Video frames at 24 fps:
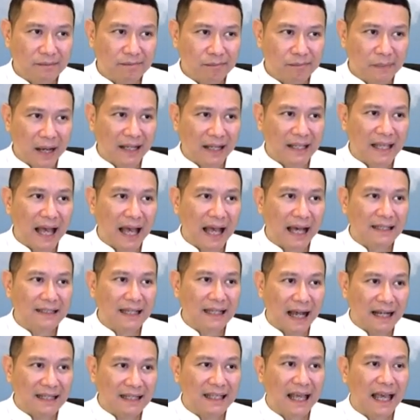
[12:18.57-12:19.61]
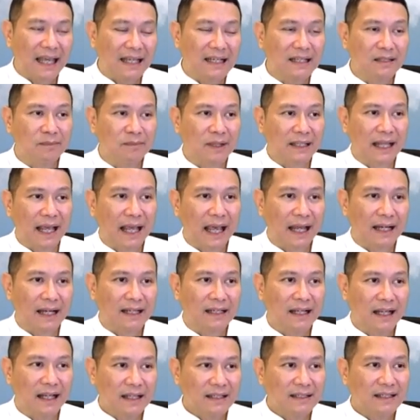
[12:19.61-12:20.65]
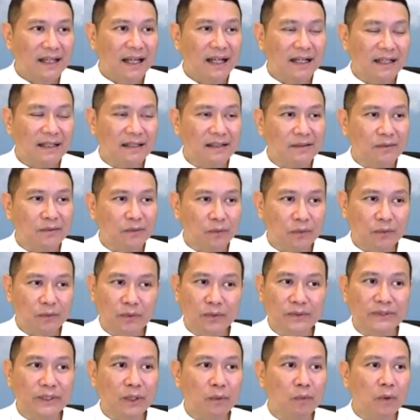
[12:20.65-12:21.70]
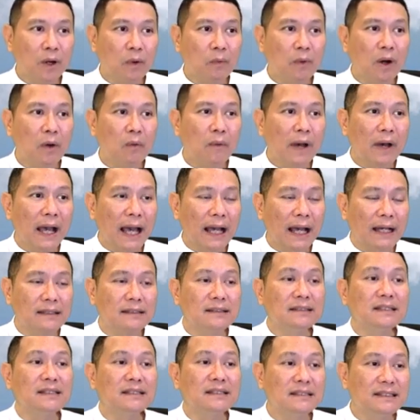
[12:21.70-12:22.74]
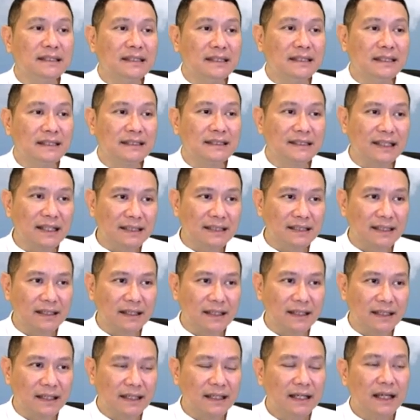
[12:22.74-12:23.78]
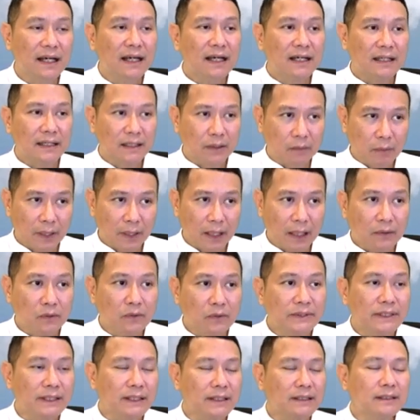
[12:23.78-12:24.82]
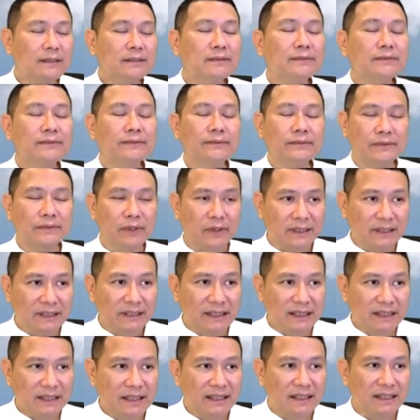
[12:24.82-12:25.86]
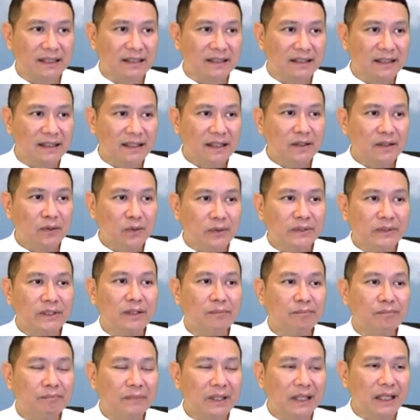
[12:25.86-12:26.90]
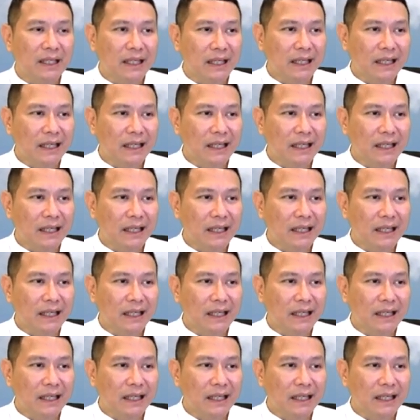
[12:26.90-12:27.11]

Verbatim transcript: บางอย่างทางใจขึ้นมาแทน เช่น รู้สึกว่าว่างๆชืดๆเฉยๆหรือว่ารู้สึกสดชื่น รู้สึกมี